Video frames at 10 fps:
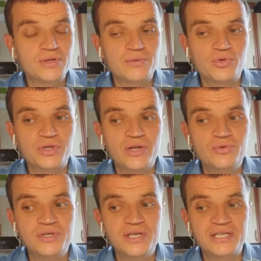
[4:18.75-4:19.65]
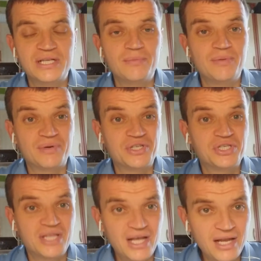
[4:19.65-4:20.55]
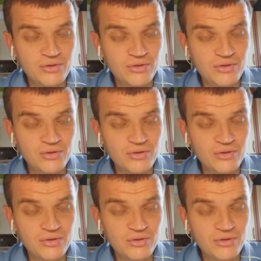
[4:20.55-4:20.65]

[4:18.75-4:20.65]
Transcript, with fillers: потому что люди, если бы прочитали,